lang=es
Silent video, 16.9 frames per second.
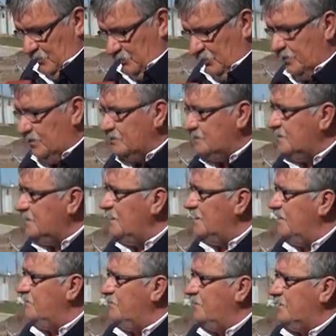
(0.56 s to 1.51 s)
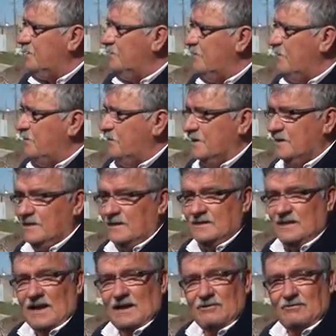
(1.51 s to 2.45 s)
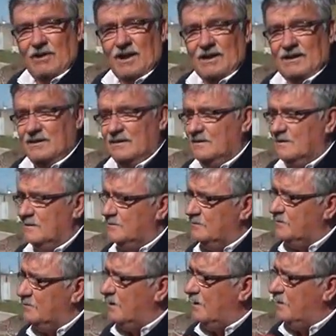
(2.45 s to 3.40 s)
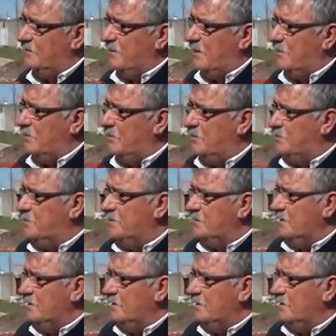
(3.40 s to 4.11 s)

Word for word: Bueno, sí, efectivamente, tal cual habíamos,